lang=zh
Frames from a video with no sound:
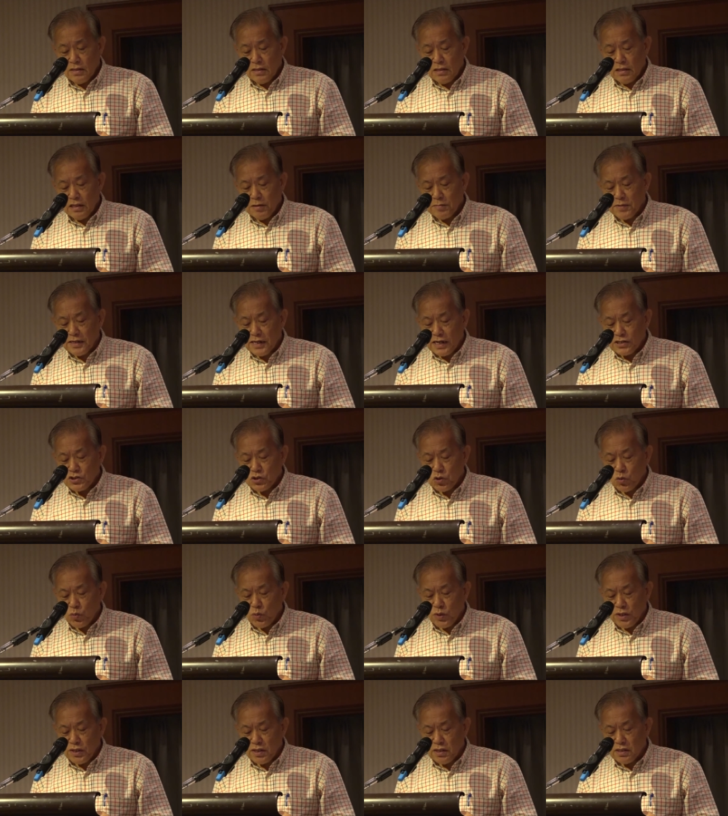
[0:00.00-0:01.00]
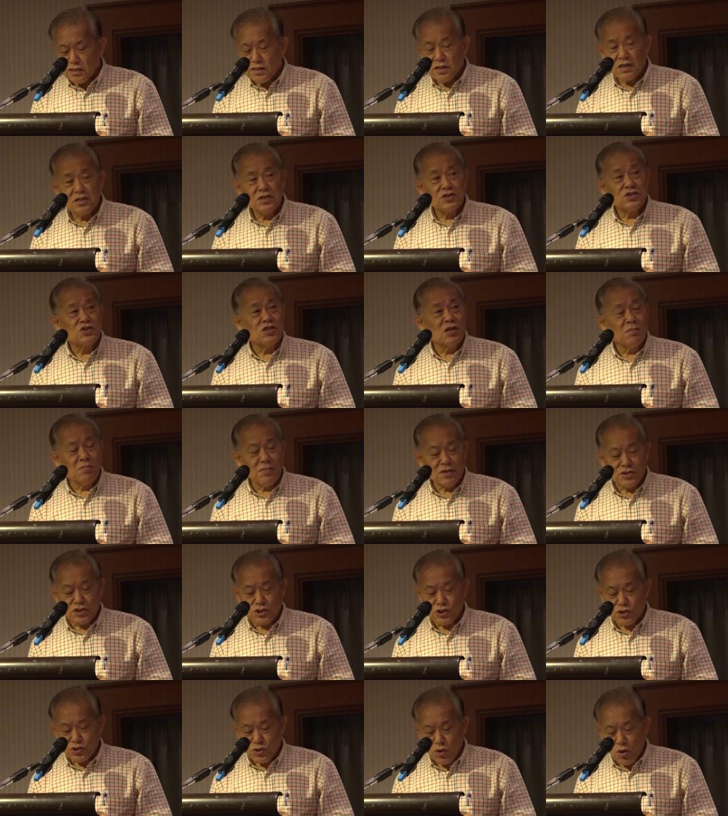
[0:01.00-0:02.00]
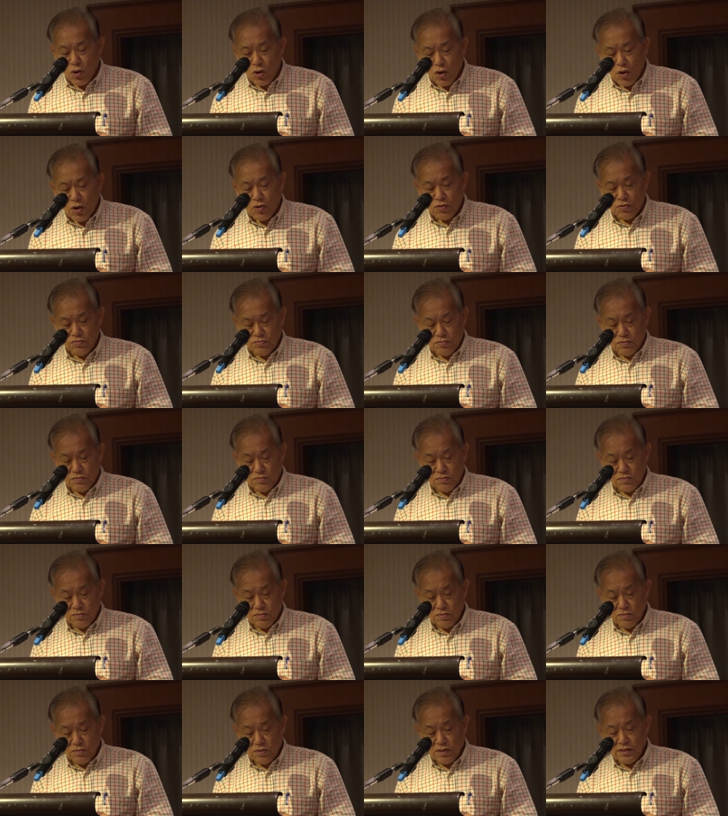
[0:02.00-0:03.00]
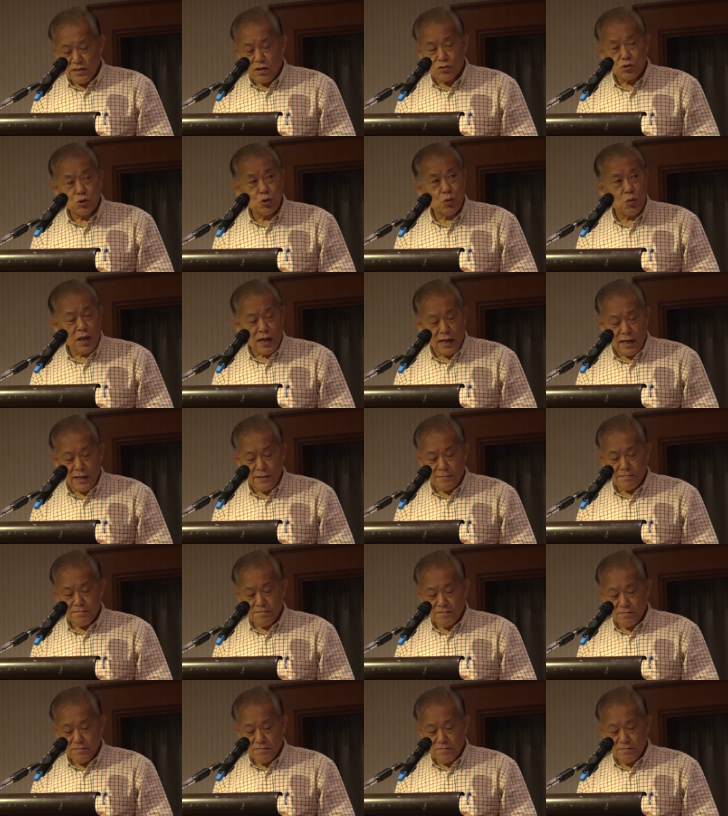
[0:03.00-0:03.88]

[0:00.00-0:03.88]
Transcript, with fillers: 那么他就问什么时候要出来，